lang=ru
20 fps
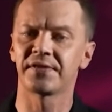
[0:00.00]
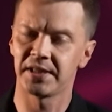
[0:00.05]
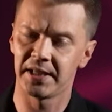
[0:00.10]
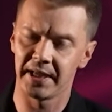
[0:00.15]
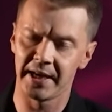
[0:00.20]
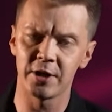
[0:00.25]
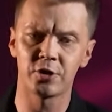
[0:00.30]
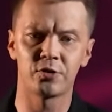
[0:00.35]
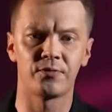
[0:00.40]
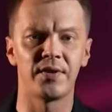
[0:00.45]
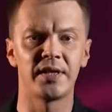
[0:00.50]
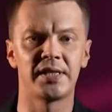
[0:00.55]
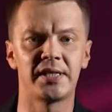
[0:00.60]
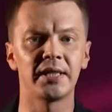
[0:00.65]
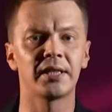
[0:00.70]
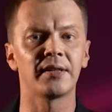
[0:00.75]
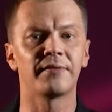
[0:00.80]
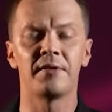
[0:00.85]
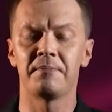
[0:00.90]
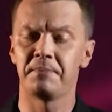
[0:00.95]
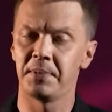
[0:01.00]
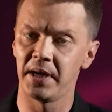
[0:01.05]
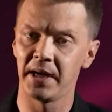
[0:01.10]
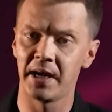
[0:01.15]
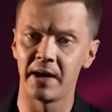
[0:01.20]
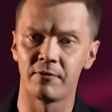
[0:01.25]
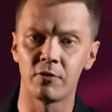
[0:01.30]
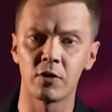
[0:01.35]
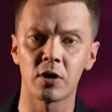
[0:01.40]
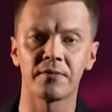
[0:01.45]
встреч, визитов и
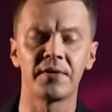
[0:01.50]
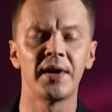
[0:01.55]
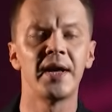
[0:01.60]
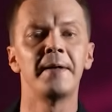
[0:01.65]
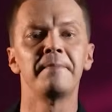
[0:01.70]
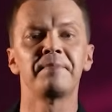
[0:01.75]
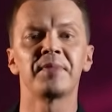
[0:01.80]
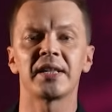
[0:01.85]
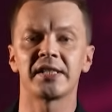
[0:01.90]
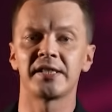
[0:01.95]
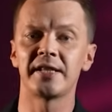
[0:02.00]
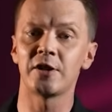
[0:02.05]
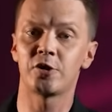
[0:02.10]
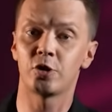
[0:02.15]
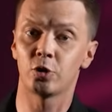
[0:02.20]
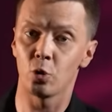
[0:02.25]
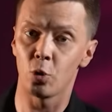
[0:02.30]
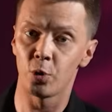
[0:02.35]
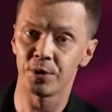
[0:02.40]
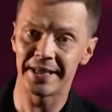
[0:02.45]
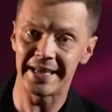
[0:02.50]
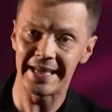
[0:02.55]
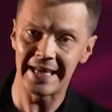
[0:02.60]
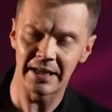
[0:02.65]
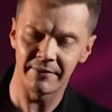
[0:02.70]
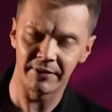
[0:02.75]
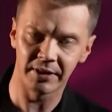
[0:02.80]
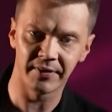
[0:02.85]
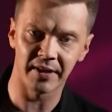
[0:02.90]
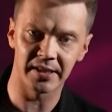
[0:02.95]
переговоров, значит он
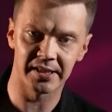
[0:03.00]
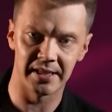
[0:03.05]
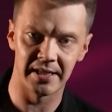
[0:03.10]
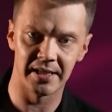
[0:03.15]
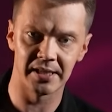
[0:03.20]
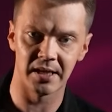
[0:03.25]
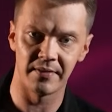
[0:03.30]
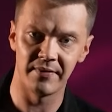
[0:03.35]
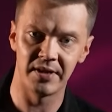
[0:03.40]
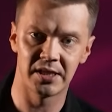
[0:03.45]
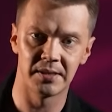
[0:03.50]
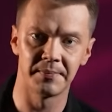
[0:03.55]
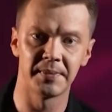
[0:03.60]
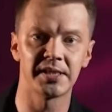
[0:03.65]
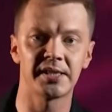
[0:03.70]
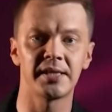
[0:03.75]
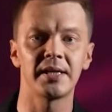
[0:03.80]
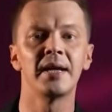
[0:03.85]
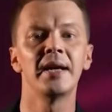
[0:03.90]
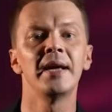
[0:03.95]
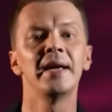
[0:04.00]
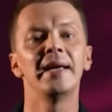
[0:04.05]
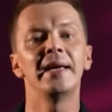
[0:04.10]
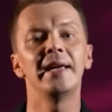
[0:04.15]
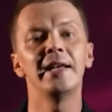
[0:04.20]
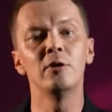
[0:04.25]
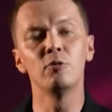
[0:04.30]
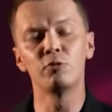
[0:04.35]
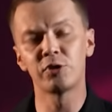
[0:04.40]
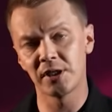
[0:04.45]
или во Дворце независимости,
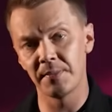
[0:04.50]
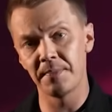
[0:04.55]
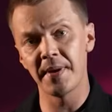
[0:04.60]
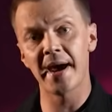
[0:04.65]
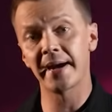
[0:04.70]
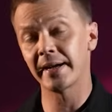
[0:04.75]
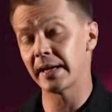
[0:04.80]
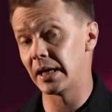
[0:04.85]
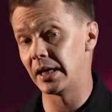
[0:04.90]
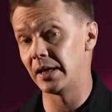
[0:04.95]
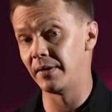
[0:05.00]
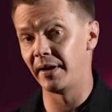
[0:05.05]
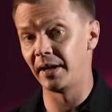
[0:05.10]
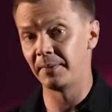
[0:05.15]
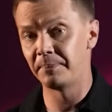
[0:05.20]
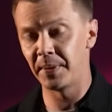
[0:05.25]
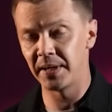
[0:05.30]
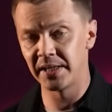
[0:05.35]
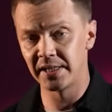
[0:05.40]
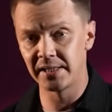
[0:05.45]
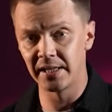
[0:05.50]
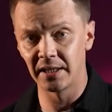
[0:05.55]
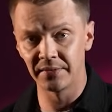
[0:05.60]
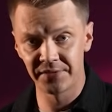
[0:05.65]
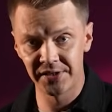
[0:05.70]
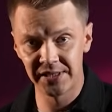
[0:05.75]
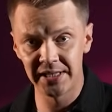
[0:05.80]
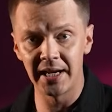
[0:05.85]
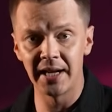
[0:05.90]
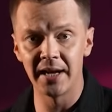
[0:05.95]
или у себя, как говорит президент,
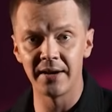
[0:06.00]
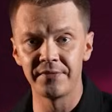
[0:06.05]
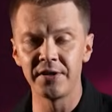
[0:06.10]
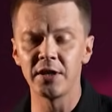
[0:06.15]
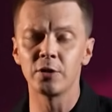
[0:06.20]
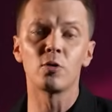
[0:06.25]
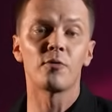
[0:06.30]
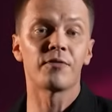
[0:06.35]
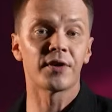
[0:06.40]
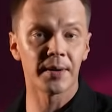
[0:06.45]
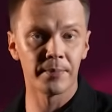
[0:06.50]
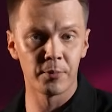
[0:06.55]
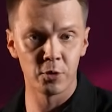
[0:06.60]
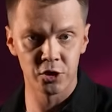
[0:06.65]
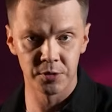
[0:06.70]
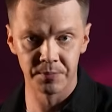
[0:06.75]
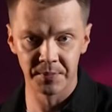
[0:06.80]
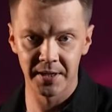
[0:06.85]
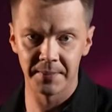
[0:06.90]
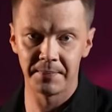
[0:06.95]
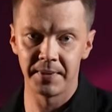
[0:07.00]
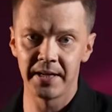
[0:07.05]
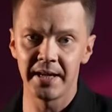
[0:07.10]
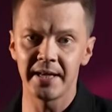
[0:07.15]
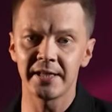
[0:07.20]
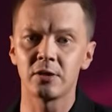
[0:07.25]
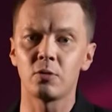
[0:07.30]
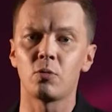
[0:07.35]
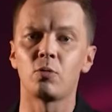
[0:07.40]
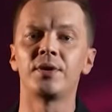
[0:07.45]
в деревне, но в рабочем
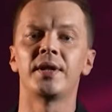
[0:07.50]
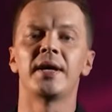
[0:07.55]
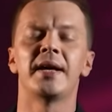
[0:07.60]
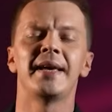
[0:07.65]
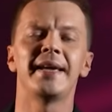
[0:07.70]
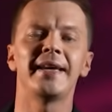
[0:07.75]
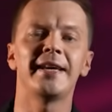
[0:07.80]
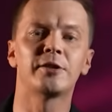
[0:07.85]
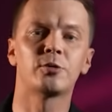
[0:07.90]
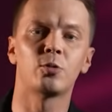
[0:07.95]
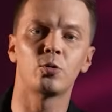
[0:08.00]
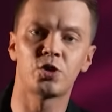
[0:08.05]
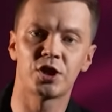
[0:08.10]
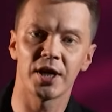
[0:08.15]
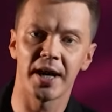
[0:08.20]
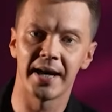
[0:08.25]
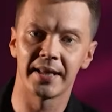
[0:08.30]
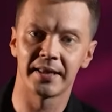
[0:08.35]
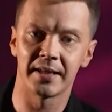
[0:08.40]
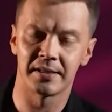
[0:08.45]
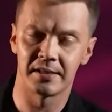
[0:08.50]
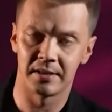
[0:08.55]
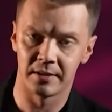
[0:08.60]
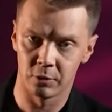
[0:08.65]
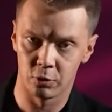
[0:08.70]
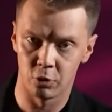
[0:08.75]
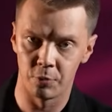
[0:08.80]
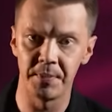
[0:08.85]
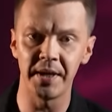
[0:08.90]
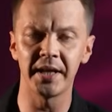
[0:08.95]
кабинете он изучает изучает эти
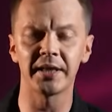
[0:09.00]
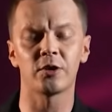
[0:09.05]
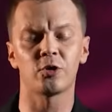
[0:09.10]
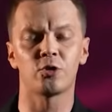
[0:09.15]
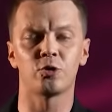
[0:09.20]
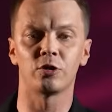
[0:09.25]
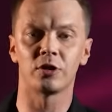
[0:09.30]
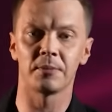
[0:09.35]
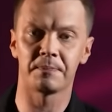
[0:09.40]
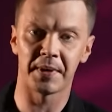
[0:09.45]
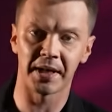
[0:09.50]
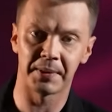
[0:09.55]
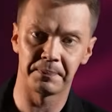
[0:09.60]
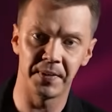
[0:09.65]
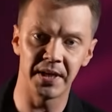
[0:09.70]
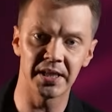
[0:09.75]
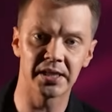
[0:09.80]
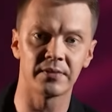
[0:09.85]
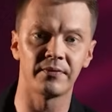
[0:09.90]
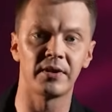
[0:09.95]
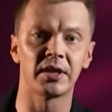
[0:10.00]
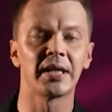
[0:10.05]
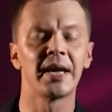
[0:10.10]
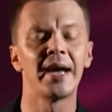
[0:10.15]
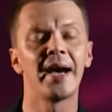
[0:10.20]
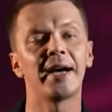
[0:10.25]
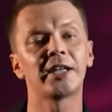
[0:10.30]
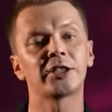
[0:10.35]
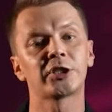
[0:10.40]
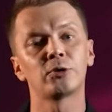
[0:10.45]
документы, что-то подписывает,
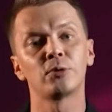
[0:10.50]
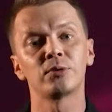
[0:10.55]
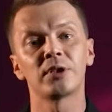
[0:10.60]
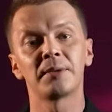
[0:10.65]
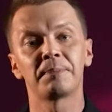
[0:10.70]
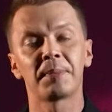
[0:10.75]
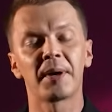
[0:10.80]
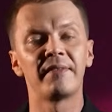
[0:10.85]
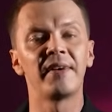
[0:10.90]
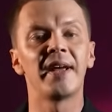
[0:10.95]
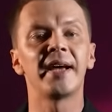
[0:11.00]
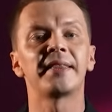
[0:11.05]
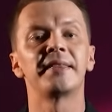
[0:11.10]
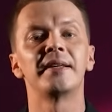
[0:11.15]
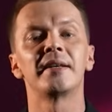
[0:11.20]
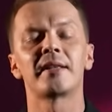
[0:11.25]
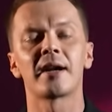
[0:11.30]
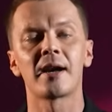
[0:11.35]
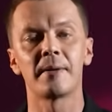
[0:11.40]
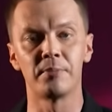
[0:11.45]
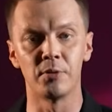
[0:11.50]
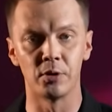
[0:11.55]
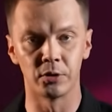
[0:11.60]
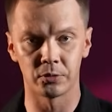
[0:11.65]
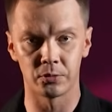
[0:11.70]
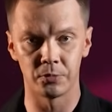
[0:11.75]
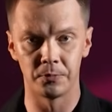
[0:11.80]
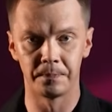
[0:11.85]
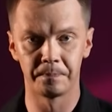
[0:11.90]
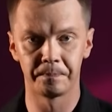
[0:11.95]
а что-то отправляет на
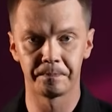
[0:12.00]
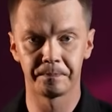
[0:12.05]
доработку.